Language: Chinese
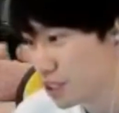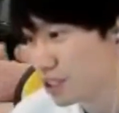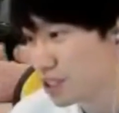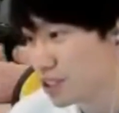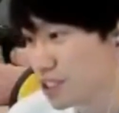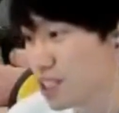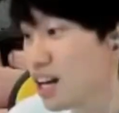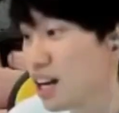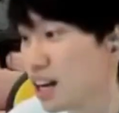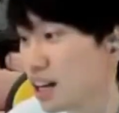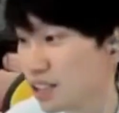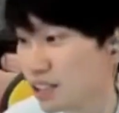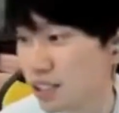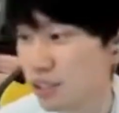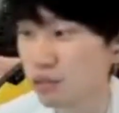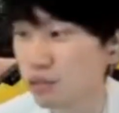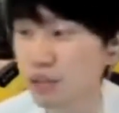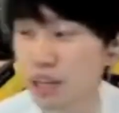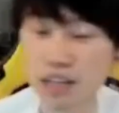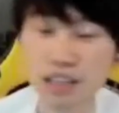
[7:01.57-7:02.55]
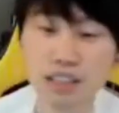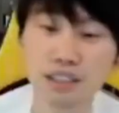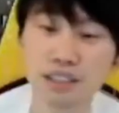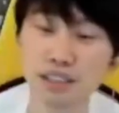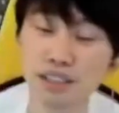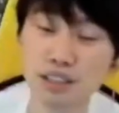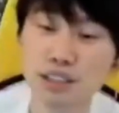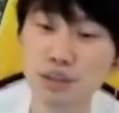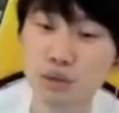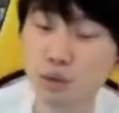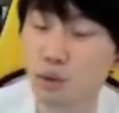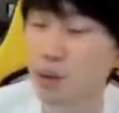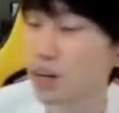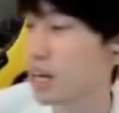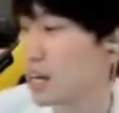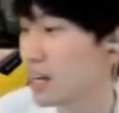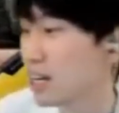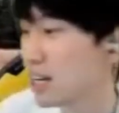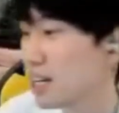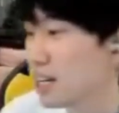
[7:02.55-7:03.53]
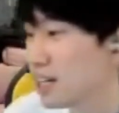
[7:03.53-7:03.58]
一样继续打，肯定是回
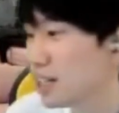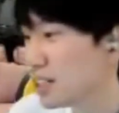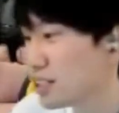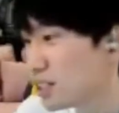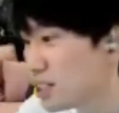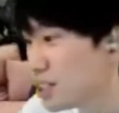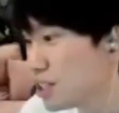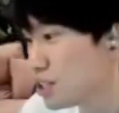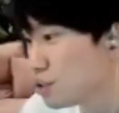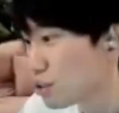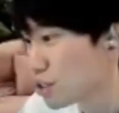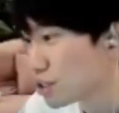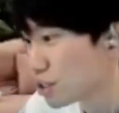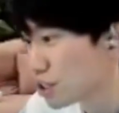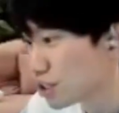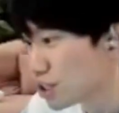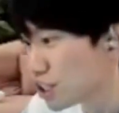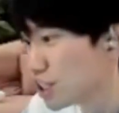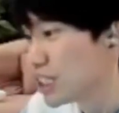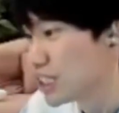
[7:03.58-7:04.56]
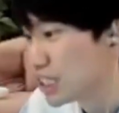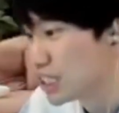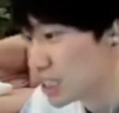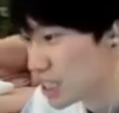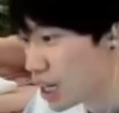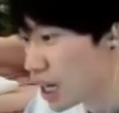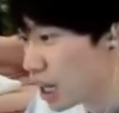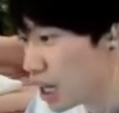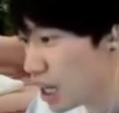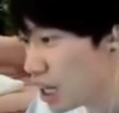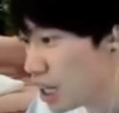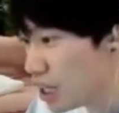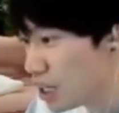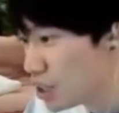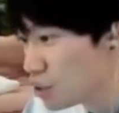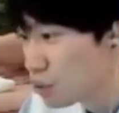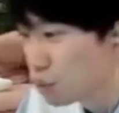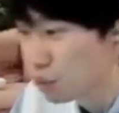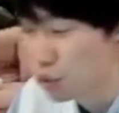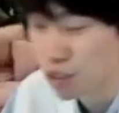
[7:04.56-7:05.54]
来第一选择是李宁的。因为我